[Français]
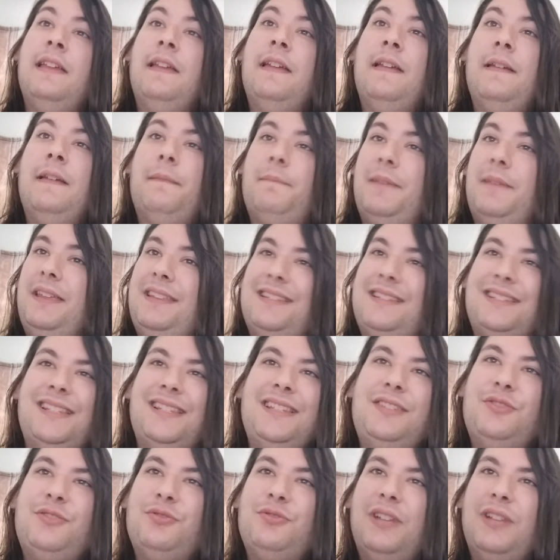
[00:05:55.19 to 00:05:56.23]
Mais c'est
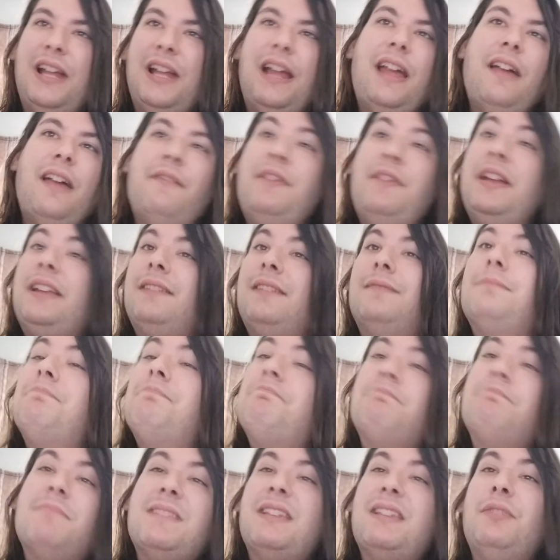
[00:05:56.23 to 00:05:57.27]
sucré avec.
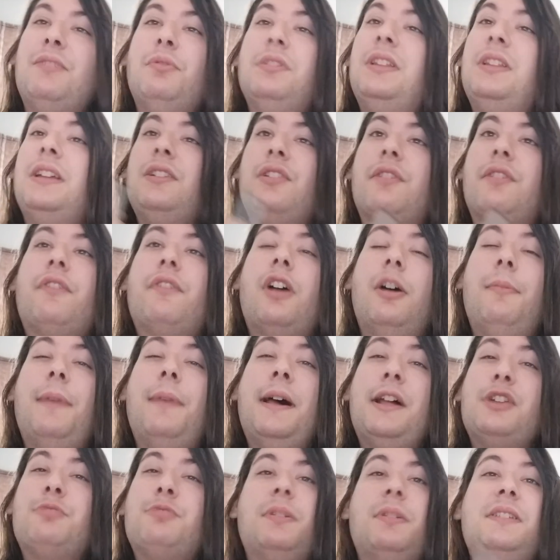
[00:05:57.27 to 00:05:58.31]
Ça doit être le
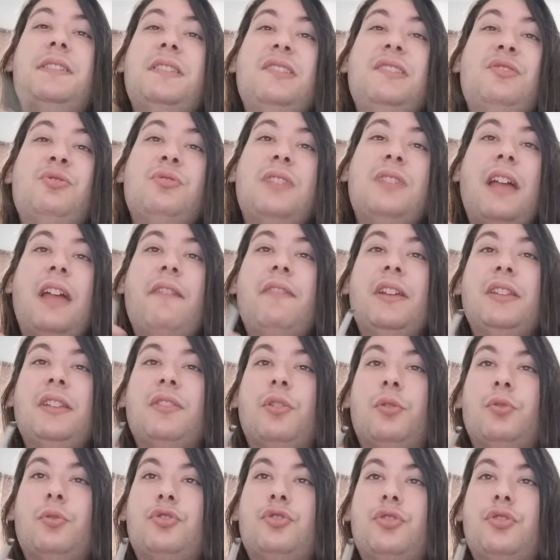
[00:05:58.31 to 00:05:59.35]
fromage, parce que c'est sucré avec
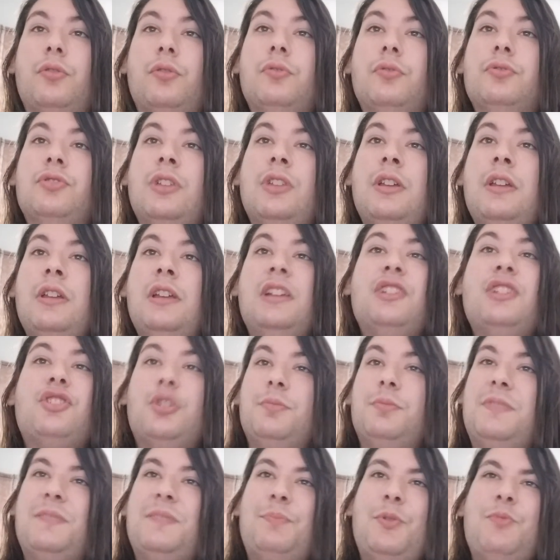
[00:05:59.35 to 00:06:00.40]
d'autres choses. J'ai un
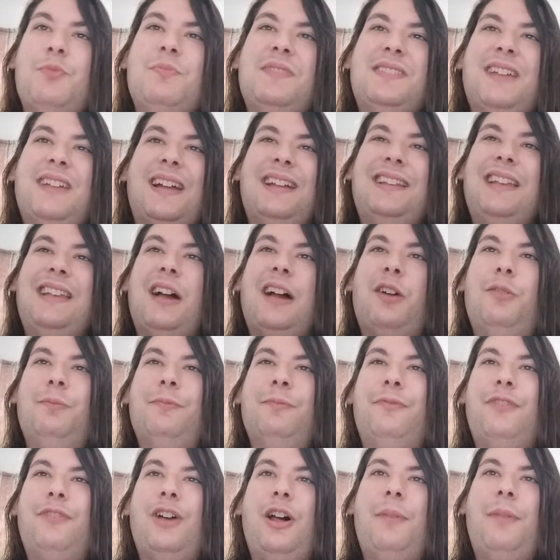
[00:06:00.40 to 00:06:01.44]
petit peu de misère avec l'arôme
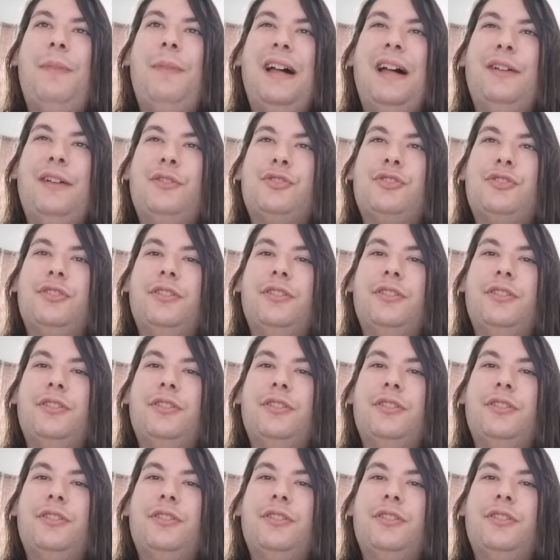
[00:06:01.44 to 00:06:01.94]
fromage.